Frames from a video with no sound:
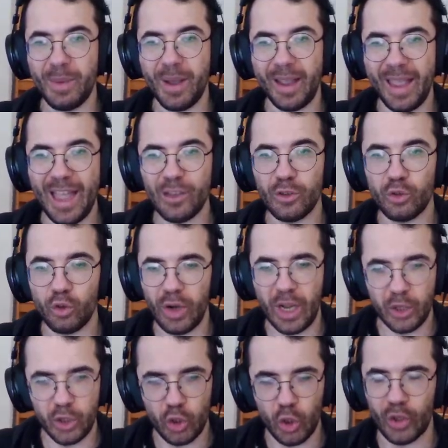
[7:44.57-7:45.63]
bak endstone'u
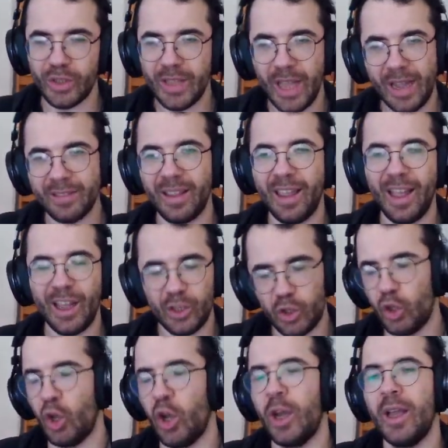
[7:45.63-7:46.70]
açıyor. Tahtayı
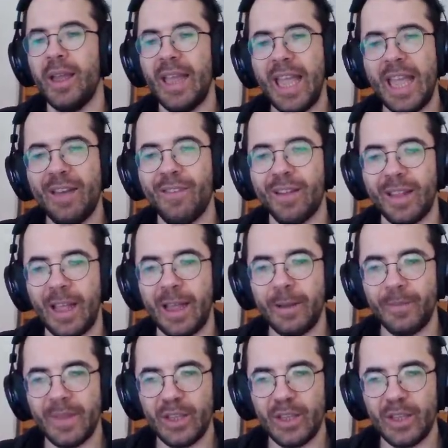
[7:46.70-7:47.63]
açıyor. Eyvallah.